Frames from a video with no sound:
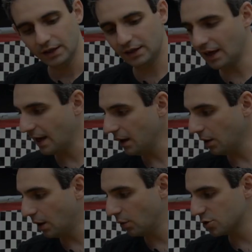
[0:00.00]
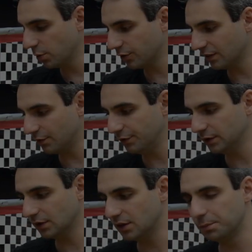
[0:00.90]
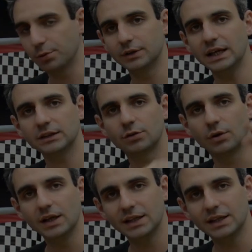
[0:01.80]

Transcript: que é aonde você está vendo aqui por dentro,